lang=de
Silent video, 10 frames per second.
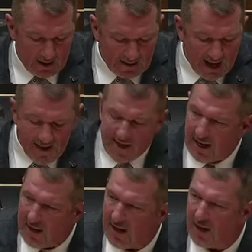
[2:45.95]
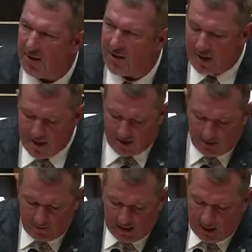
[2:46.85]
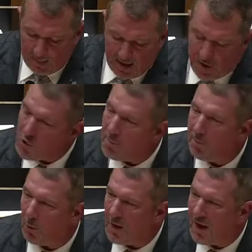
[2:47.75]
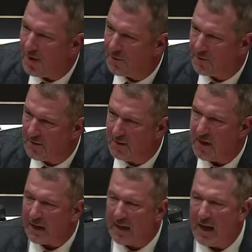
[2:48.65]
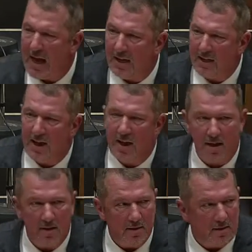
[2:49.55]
Tatsächlich hat diese Novelle mehr symbolhaften Charakter,